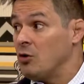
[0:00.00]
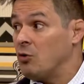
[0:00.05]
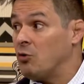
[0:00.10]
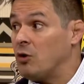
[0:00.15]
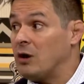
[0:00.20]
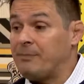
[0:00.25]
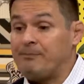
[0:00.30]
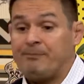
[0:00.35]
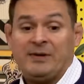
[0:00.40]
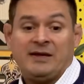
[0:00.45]

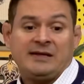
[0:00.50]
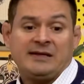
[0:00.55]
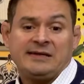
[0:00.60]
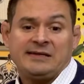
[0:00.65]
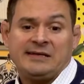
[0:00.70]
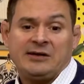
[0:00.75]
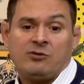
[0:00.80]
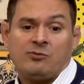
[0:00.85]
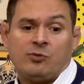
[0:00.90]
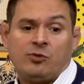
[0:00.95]
ou
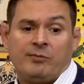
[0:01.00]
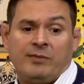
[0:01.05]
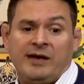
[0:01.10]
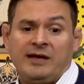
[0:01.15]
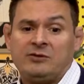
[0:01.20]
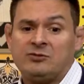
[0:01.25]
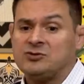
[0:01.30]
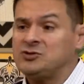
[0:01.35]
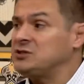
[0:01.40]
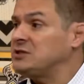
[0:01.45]
apenas é um
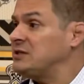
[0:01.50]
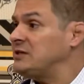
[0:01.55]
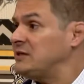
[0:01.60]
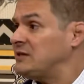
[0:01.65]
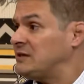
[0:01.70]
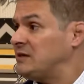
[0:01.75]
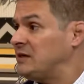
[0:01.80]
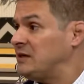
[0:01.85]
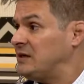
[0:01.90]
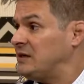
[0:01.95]
momento de
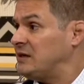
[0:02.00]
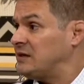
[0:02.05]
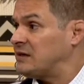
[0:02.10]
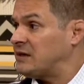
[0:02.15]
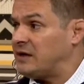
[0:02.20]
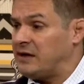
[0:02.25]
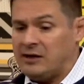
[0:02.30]
tristeza,